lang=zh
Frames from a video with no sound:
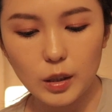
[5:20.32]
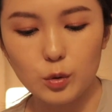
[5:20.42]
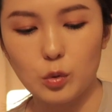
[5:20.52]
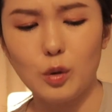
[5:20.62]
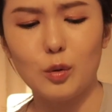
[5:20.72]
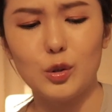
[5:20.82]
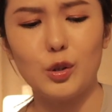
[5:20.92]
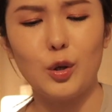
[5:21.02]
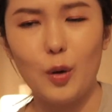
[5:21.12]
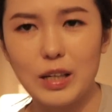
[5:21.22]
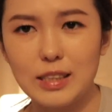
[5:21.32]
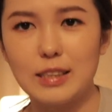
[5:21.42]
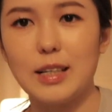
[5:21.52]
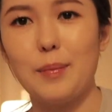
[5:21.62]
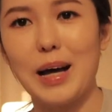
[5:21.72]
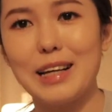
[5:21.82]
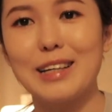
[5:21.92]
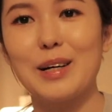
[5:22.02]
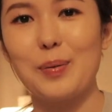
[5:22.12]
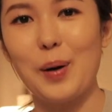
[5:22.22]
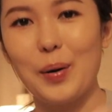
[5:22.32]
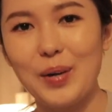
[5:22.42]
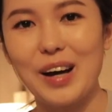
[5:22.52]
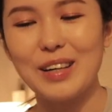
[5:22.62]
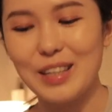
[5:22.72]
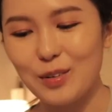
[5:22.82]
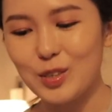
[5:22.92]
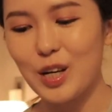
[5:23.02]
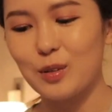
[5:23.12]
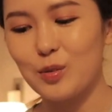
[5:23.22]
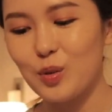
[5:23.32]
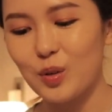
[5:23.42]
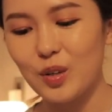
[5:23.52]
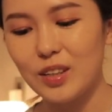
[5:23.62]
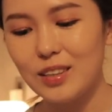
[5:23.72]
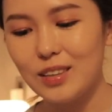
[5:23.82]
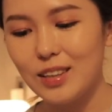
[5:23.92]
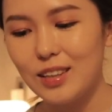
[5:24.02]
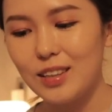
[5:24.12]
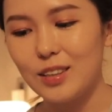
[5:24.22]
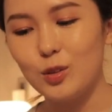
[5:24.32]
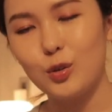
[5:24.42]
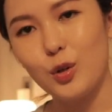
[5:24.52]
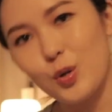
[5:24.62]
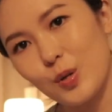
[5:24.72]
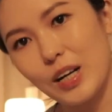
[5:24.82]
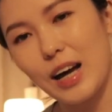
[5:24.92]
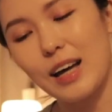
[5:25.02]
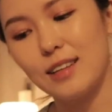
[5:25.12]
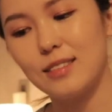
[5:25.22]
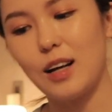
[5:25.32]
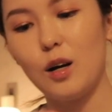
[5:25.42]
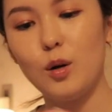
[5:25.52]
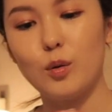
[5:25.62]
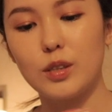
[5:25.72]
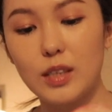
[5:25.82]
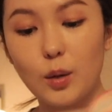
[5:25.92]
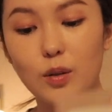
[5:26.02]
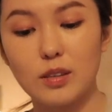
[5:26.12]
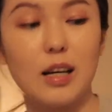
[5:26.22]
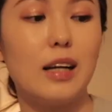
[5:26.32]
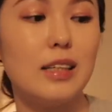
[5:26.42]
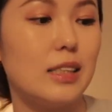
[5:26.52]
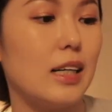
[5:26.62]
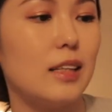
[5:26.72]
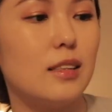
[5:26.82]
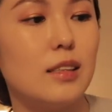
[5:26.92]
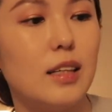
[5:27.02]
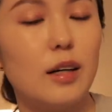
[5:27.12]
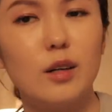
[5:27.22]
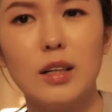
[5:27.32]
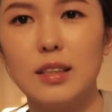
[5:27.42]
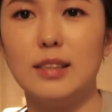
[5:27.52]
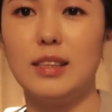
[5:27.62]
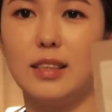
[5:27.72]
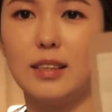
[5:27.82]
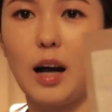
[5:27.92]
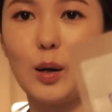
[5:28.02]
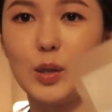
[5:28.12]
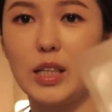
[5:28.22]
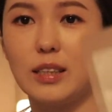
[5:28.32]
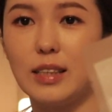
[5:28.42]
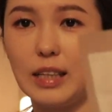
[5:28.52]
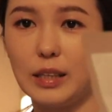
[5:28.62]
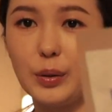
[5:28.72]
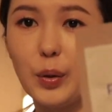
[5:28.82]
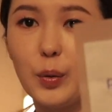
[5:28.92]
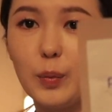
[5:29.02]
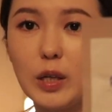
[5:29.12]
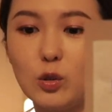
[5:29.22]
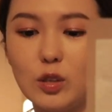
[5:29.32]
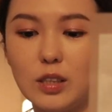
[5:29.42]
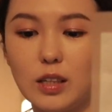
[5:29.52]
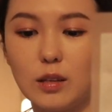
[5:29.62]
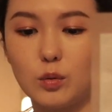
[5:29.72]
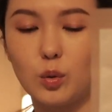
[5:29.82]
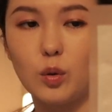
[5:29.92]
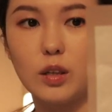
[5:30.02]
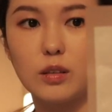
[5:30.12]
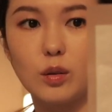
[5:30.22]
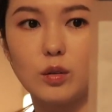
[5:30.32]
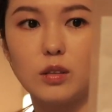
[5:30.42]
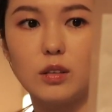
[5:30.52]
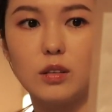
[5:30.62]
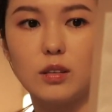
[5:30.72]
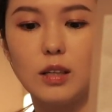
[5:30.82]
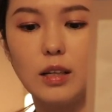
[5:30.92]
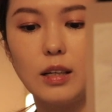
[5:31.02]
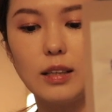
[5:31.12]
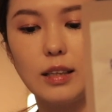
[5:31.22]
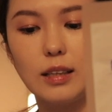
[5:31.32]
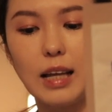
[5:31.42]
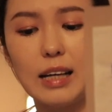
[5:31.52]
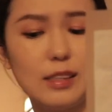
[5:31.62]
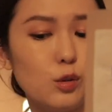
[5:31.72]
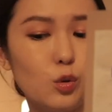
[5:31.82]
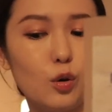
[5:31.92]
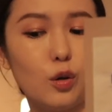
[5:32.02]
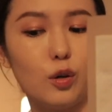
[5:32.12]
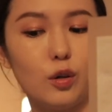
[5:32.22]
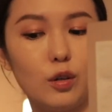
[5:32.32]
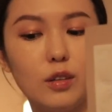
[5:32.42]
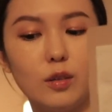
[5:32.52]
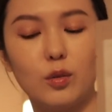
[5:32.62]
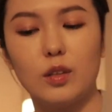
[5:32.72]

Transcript: 所以我就又花钱再买了一个保养液，我想说就用用看。然后我上网查了一下资料，这个好像也很有名，就是很多人都是，他是说